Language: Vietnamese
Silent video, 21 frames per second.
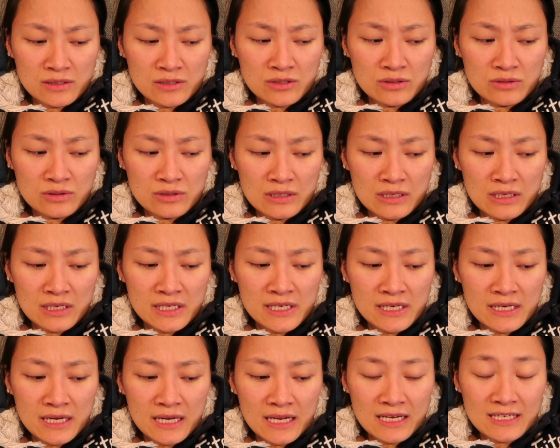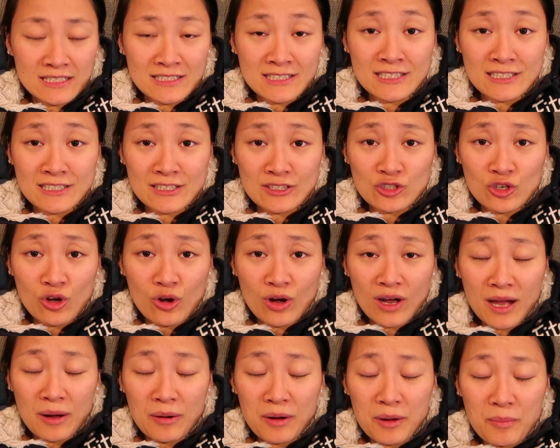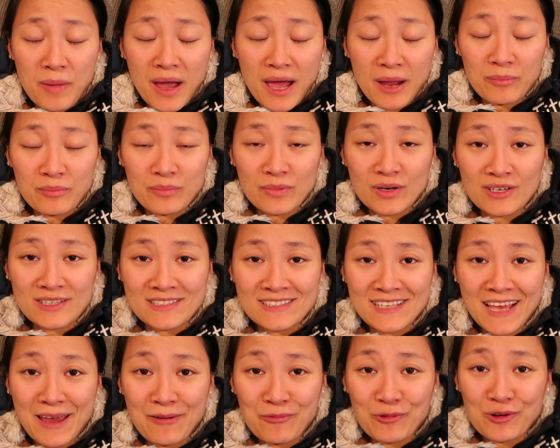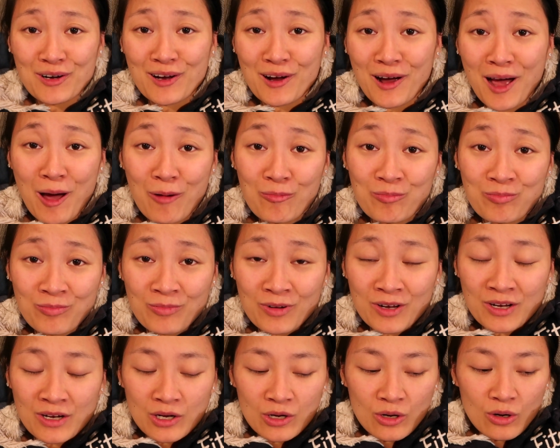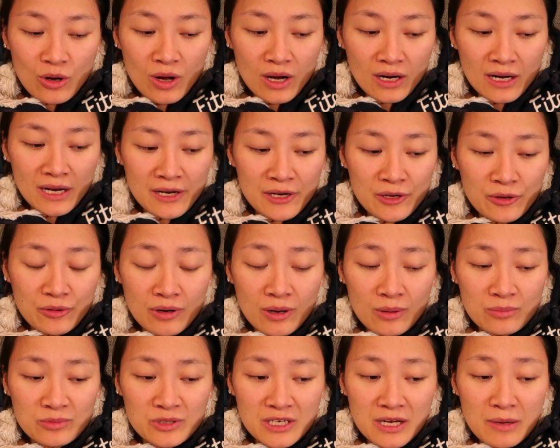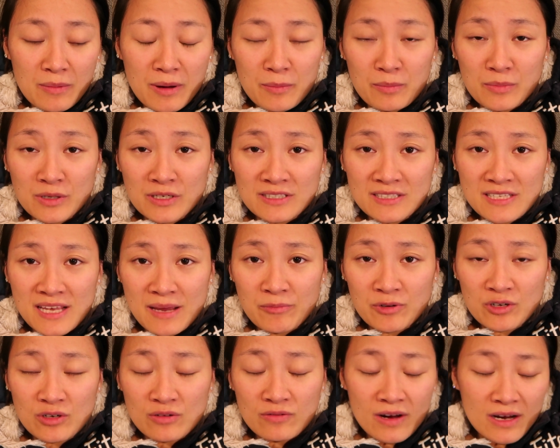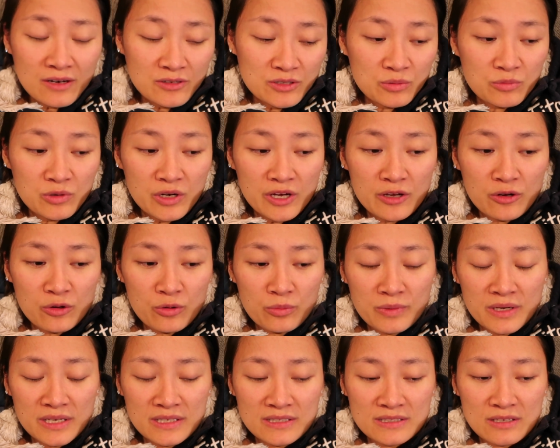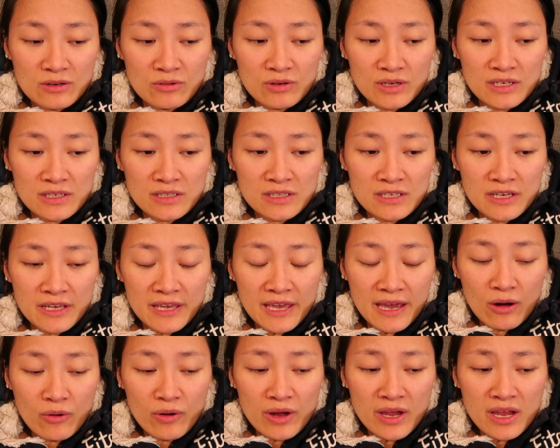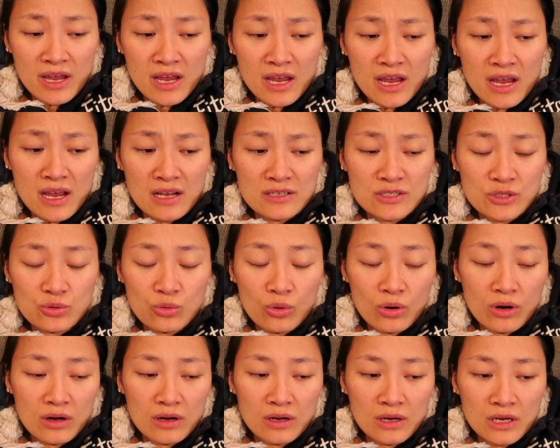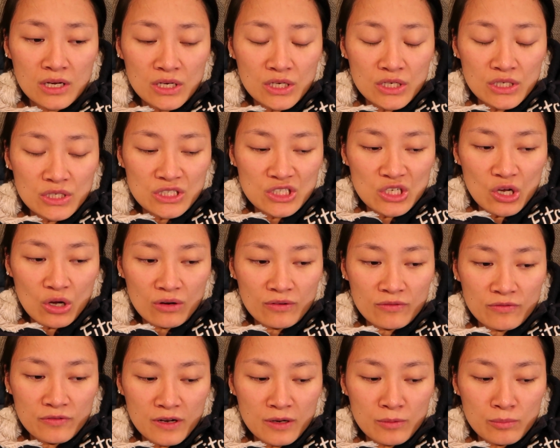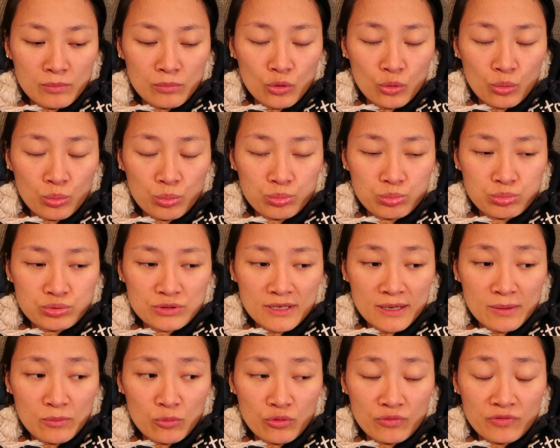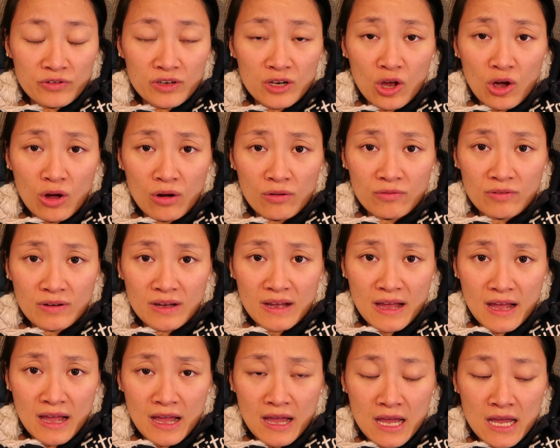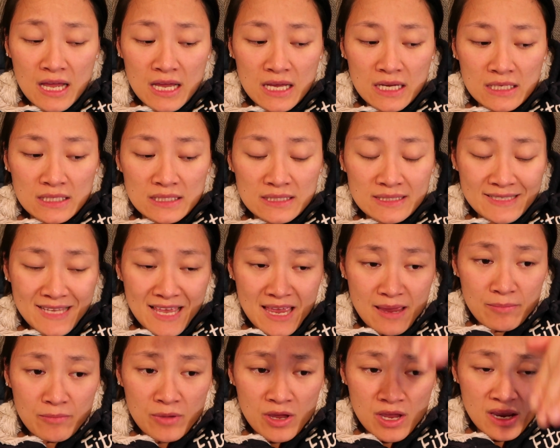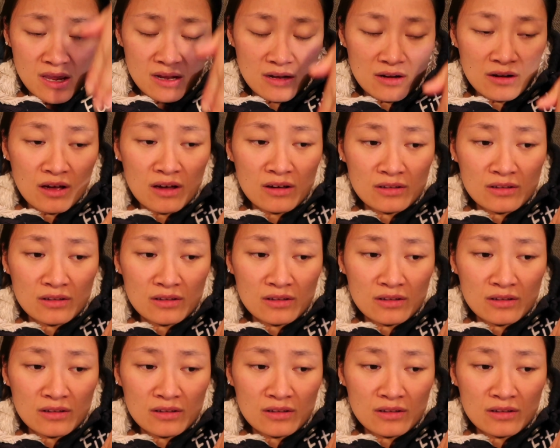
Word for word: gửi link hay là chỉ cho các cái bạn mới xem có được không hoặc là nếu không thì các bạn mới xem cứ vào trong kênh của mình Sau đấy thì kéo hết xuống Chọn phần mục danh mục vlog và xem hết